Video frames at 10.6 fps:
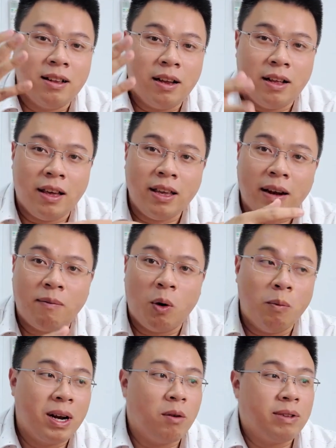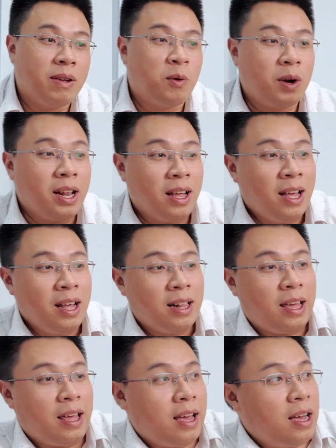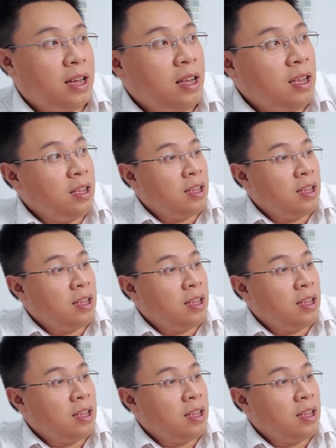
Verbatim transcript: Những dịch vụ bên công ty Phonics Thì à,